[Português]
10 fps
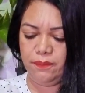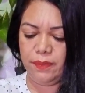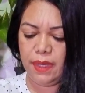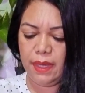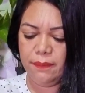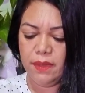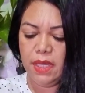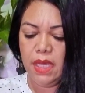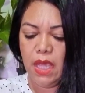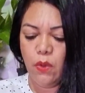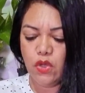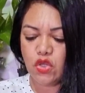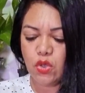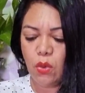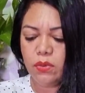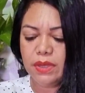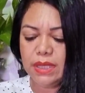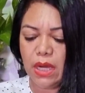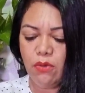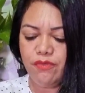né? Eu estou
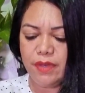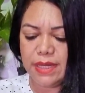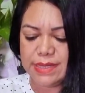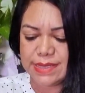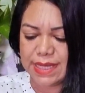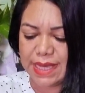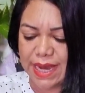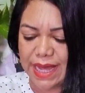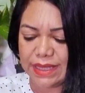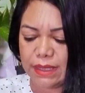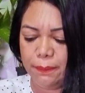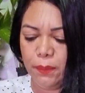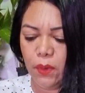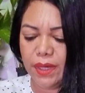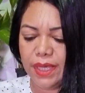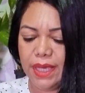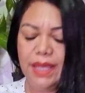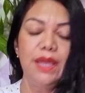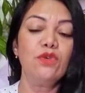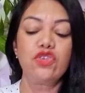tão feliz e grata
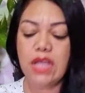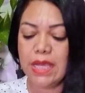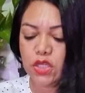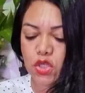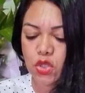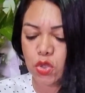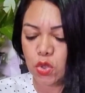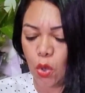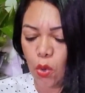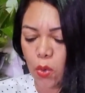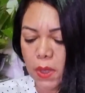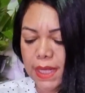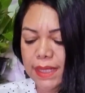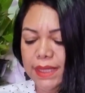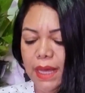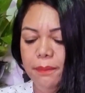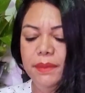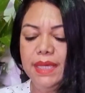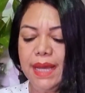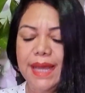porque eu já estou na
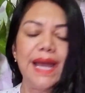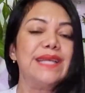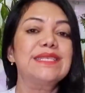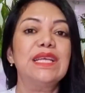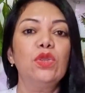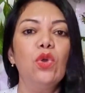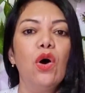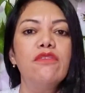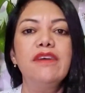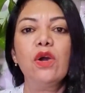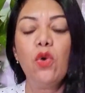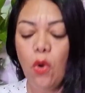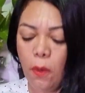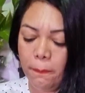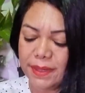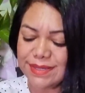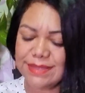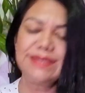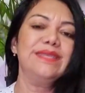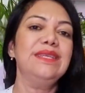minha casa nova com
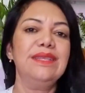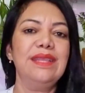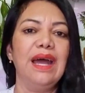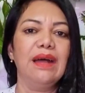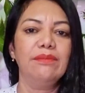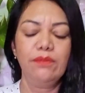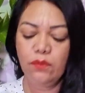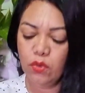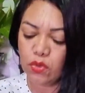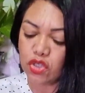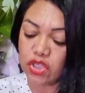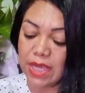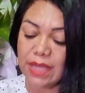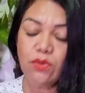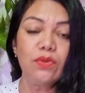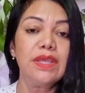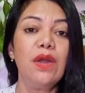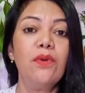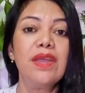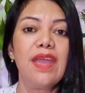piscina, do jeito que
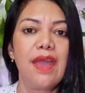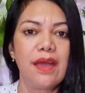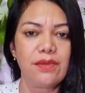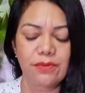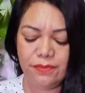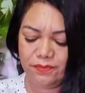eu quero.